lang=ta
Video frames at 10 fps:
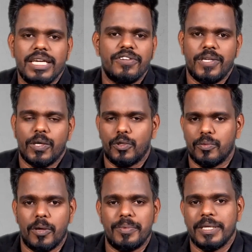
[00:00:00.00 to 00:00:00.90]
என்எஃப்டியாக
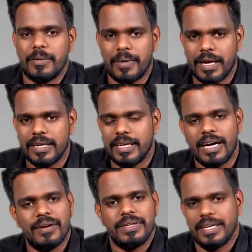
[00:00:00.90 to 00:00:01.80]
கொடுப்போம் அப்படிங்கிற பிளானில்
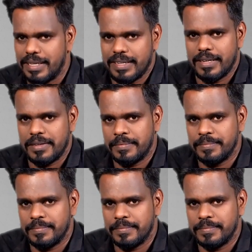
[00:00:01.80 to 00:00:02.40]
அவர் இறங்கியிருக்கிறார்